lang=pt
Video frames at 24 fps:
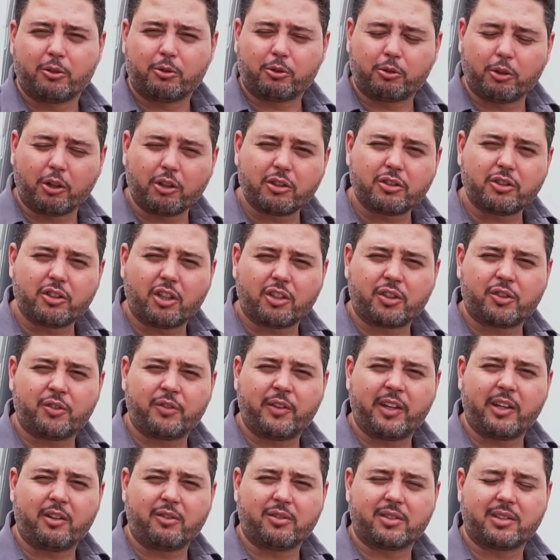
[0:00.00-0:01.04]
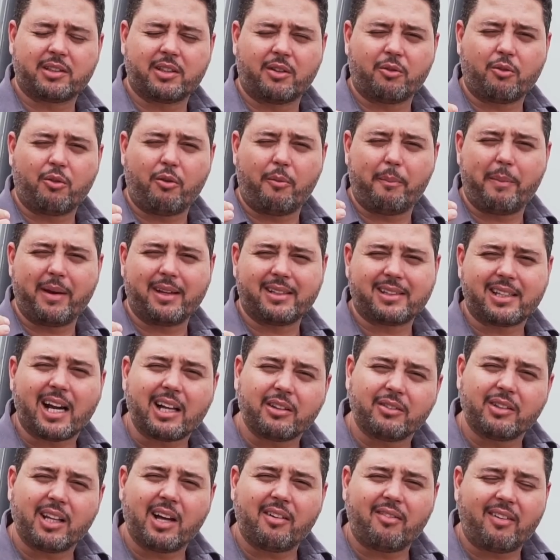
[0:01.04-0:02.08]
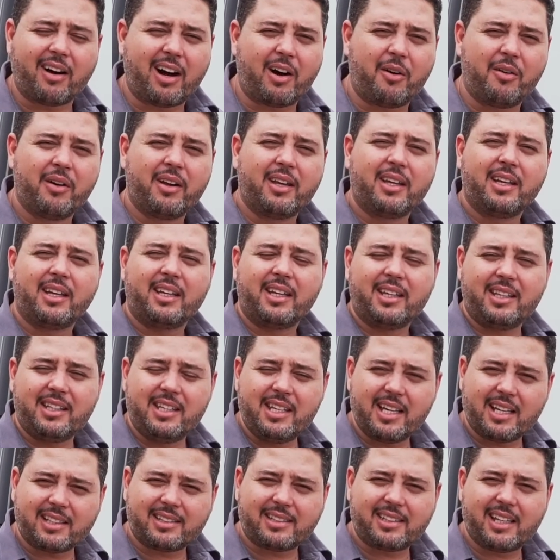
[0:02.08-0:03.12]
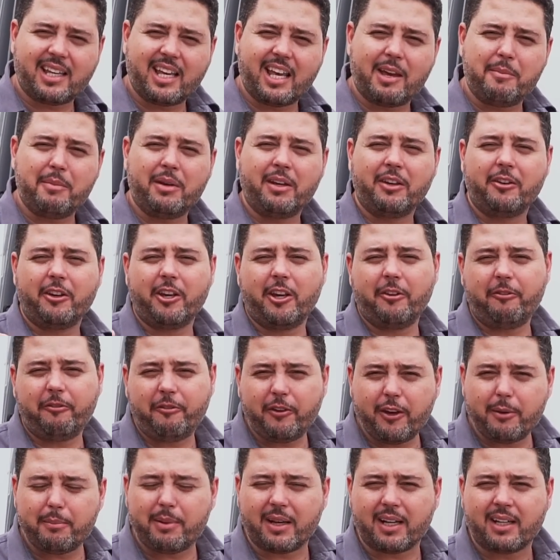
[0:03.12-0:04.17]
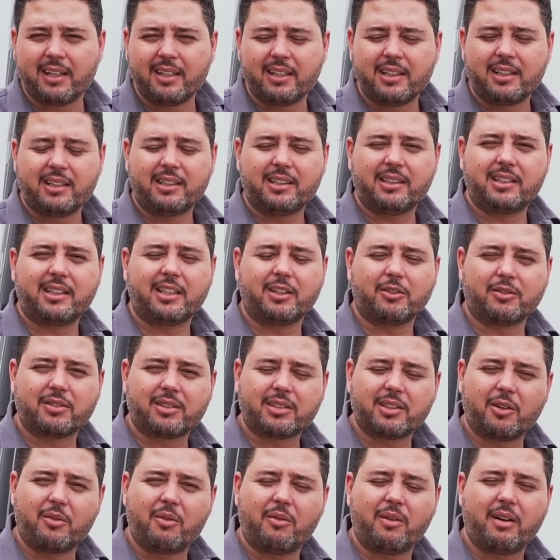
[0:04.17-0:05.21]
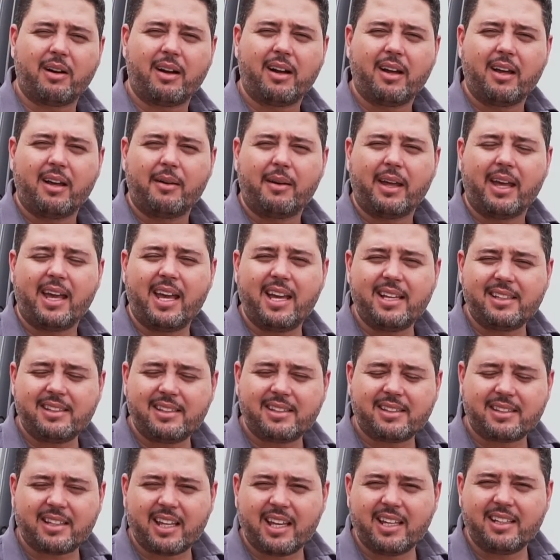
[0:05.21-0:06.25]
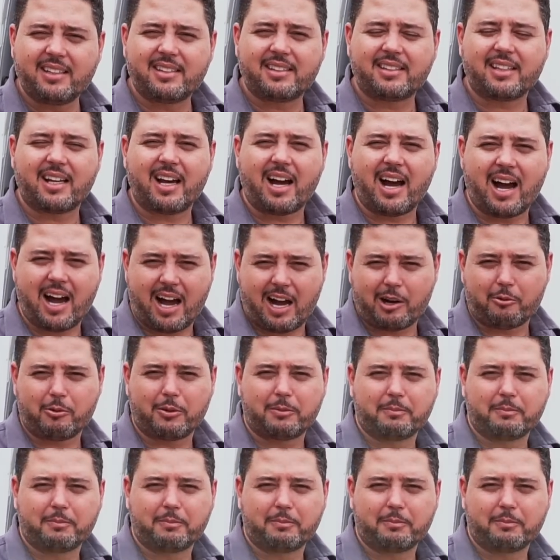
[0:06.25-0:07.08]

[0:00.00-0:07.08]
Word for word: Todos os nossos veículos são compensado naval, IACM e fibra, então são resistentes à água.